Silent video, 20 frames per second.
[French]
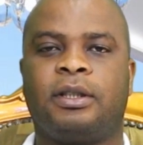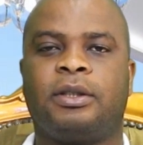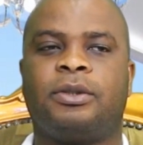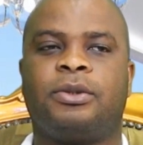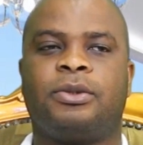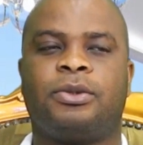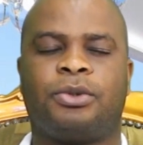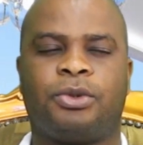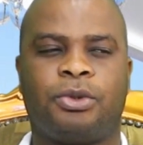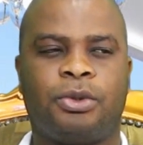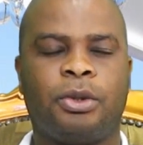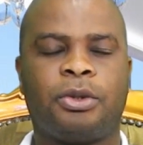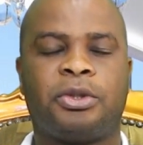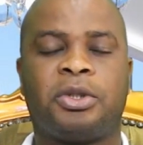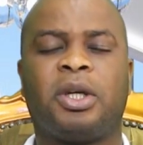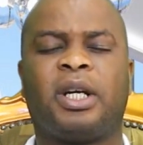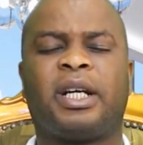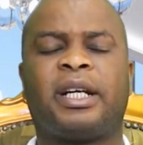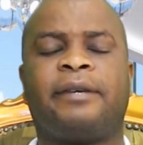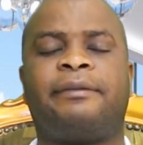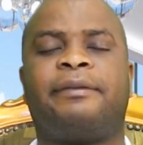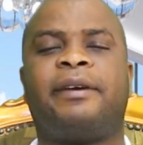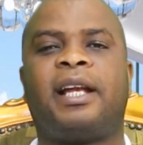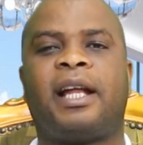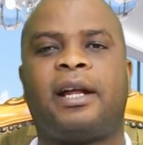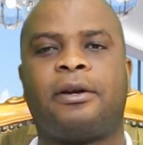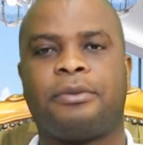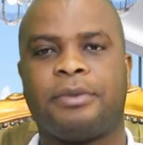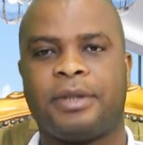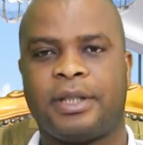Dieu se révèle à
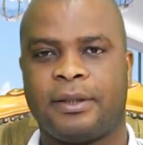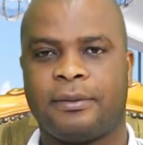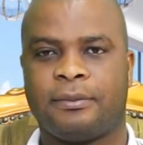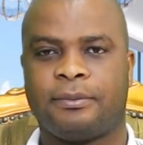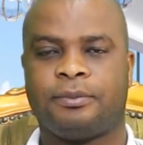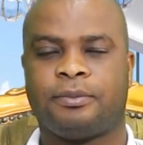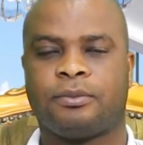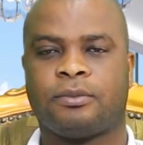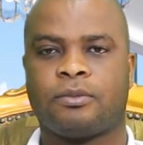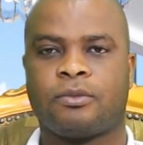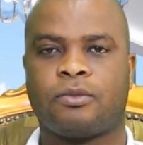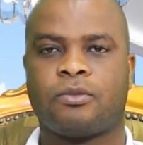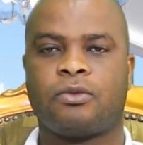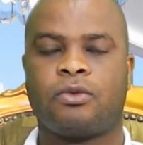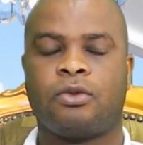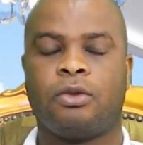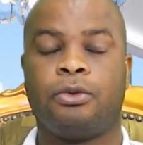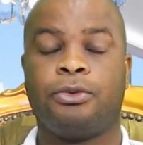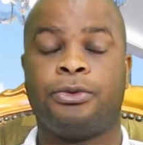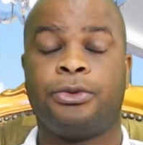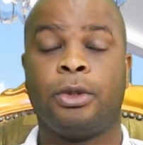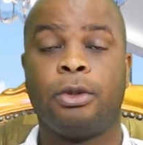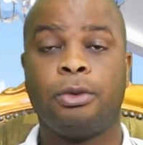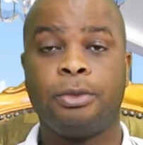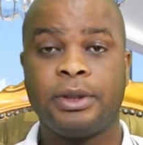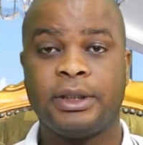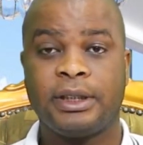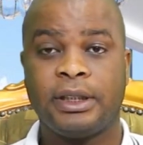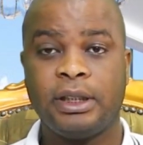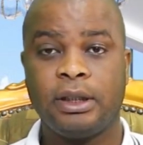lui. Dieu lui
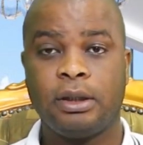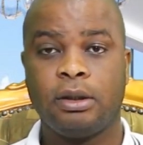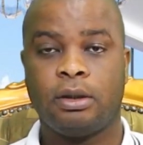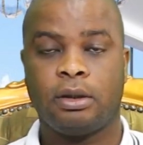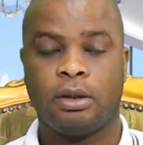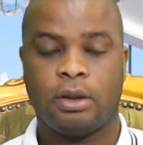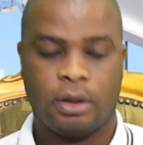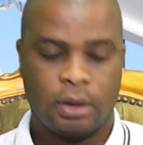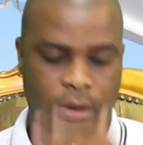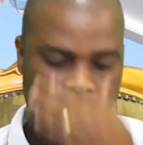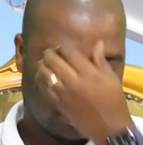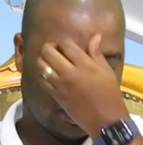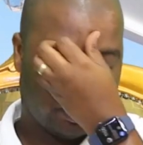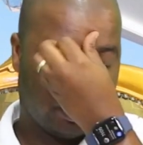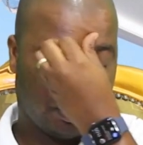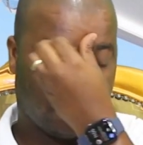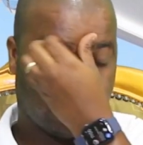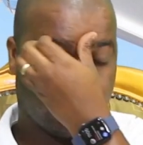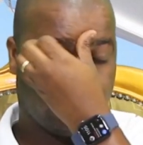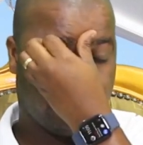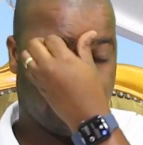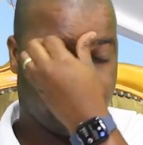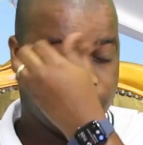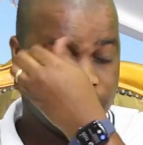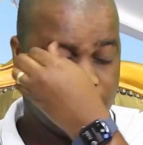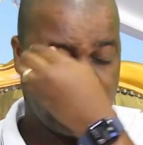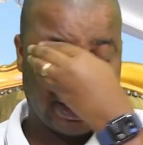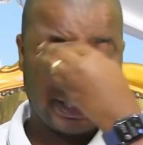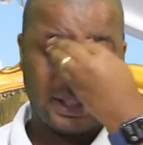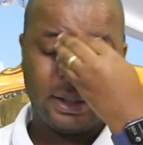dit, je
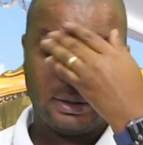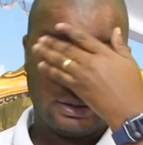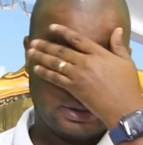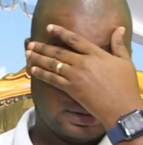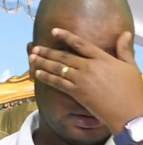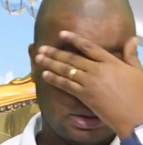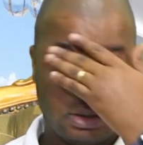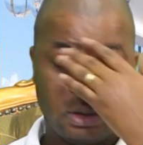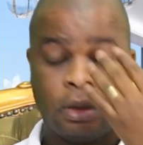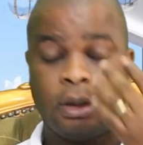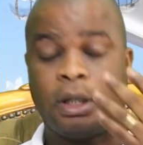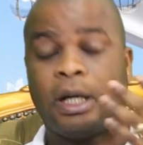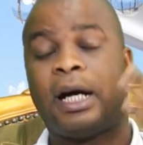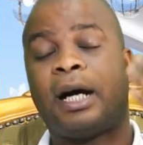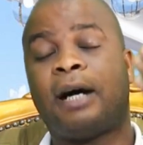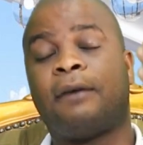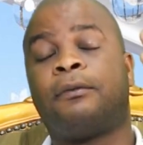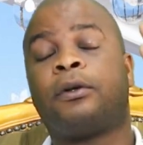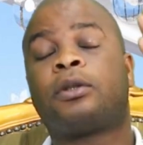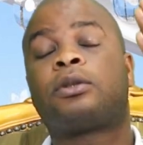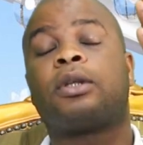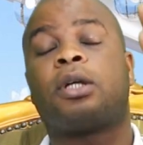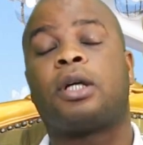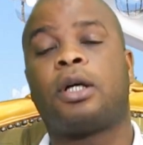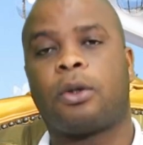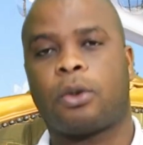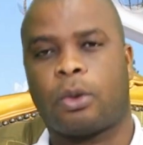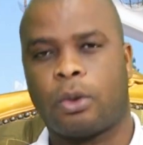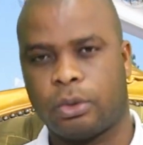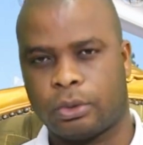viens à votre
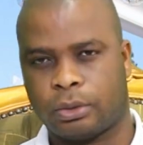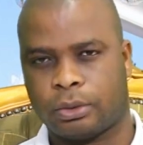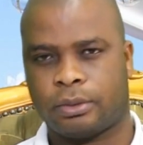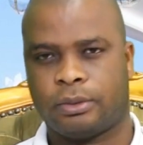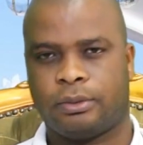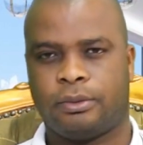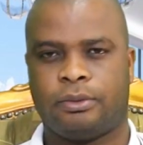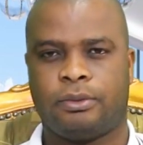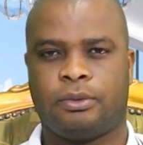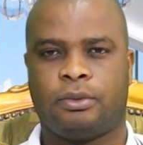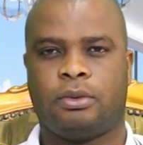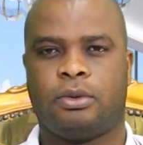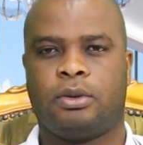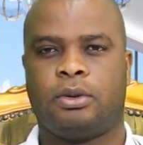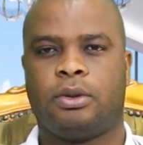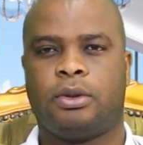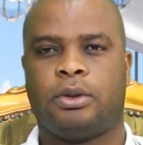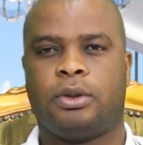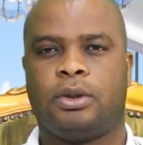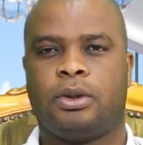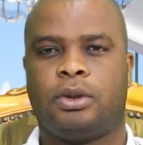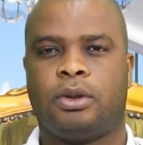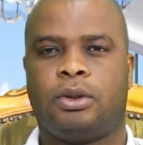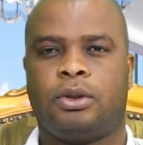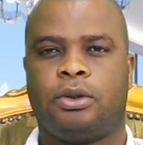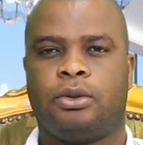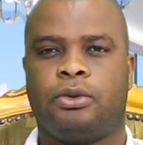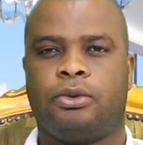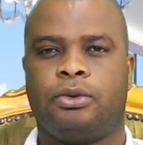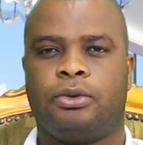rencontre.
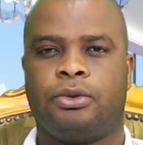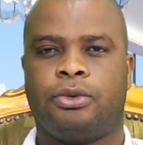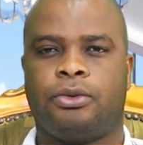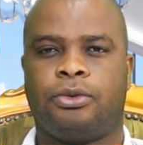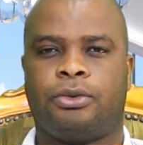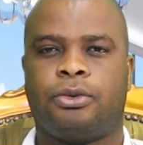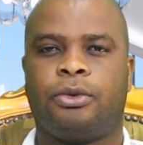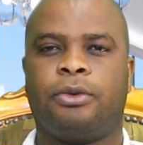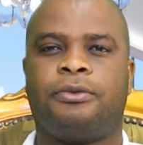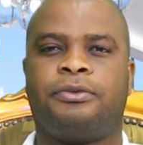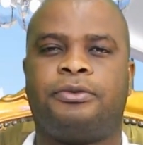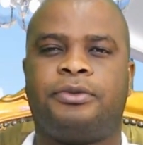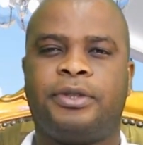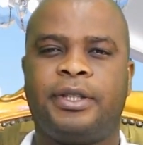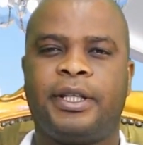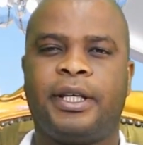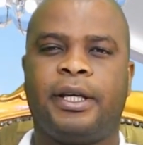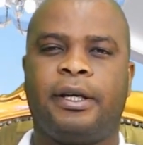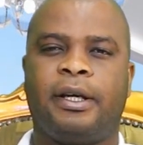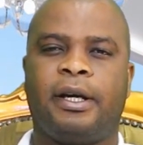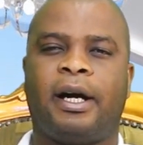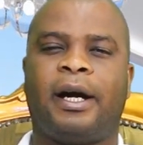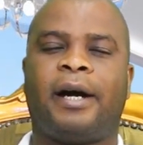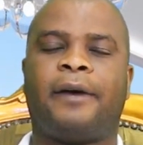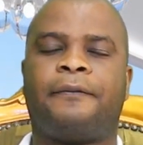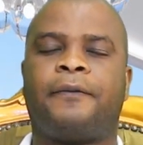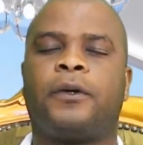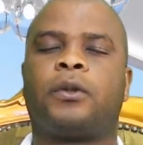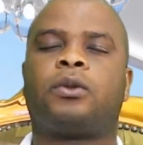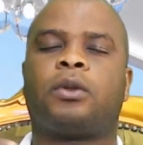Je viens à
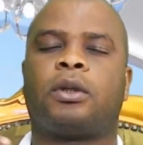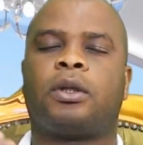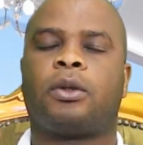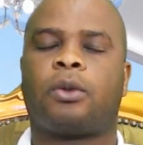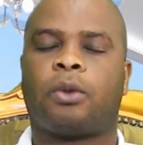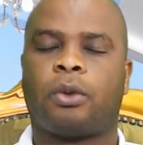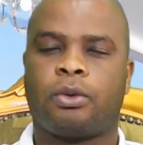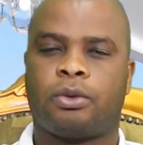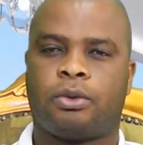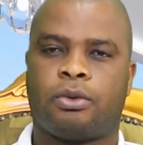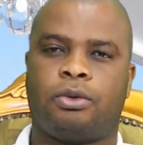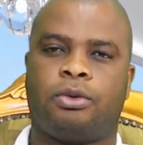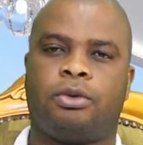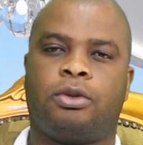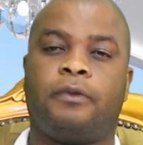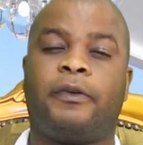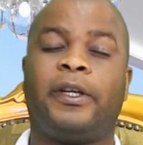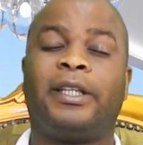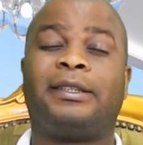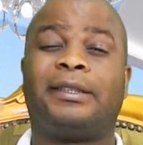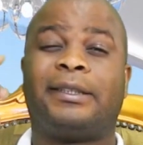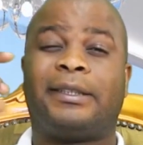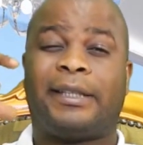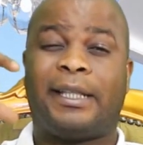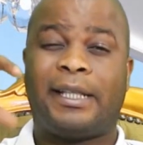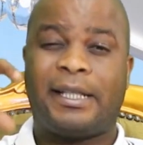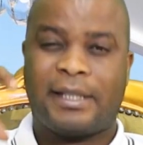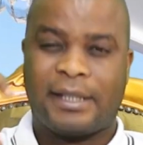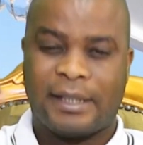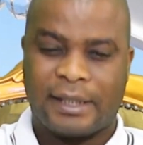votre rencontre. Je vais
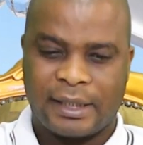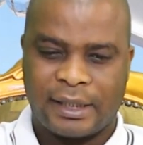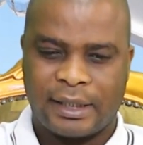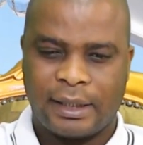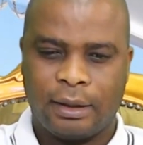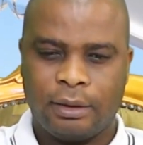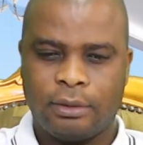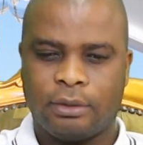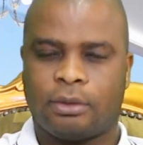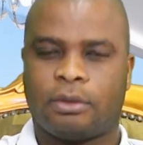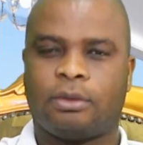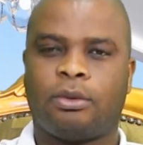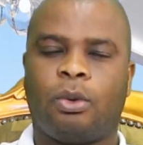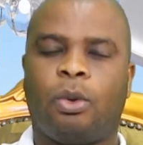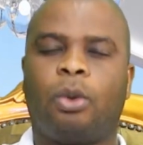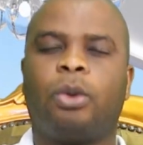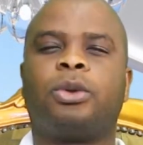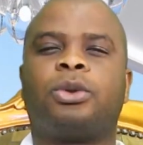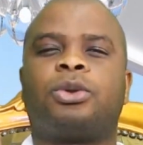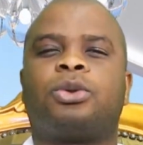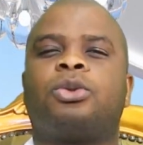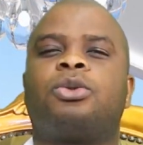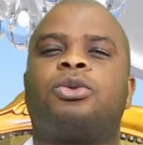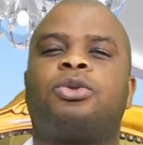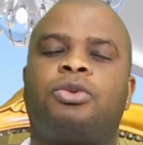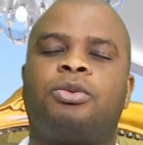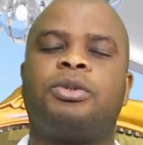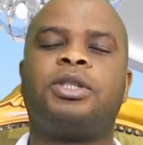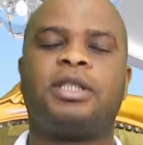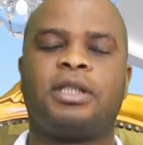descendre
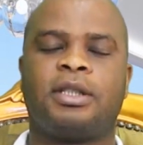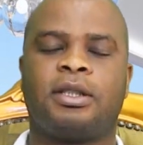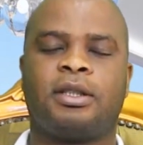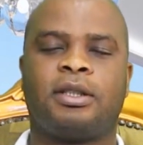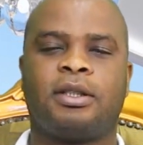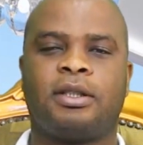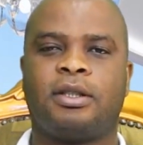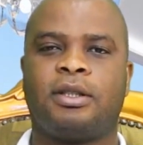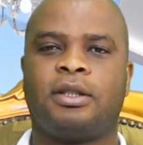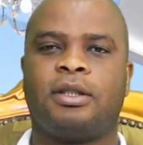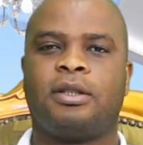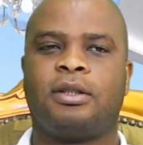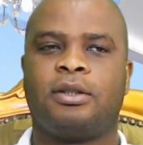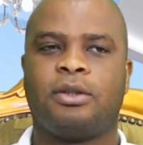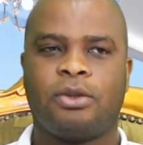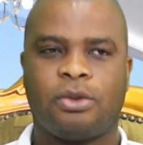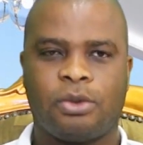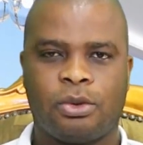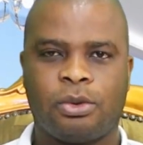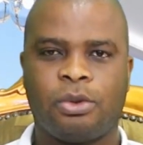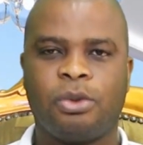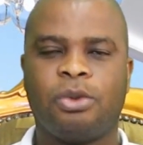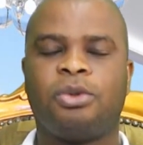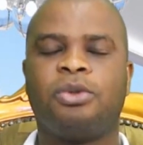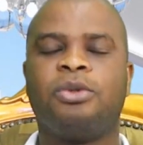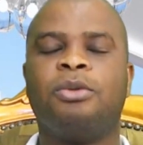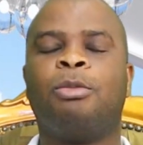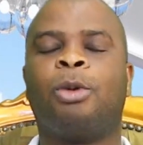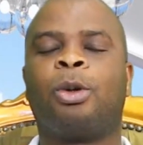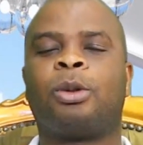aujourd'hui sur
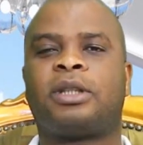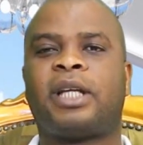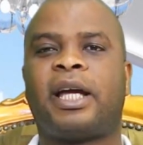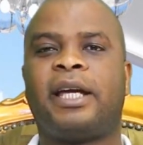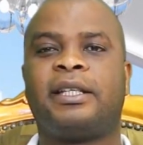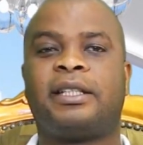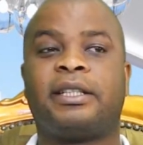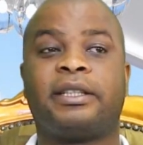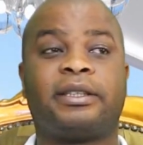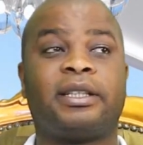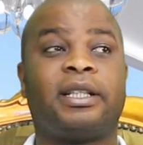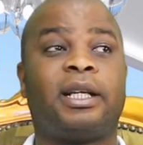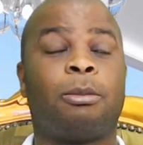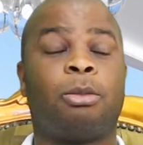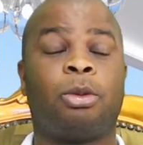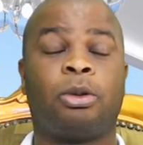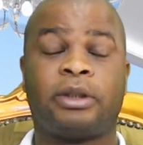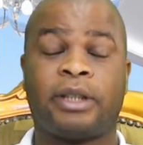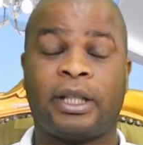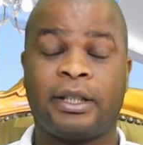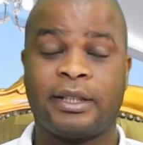une montagne qui était la montagne de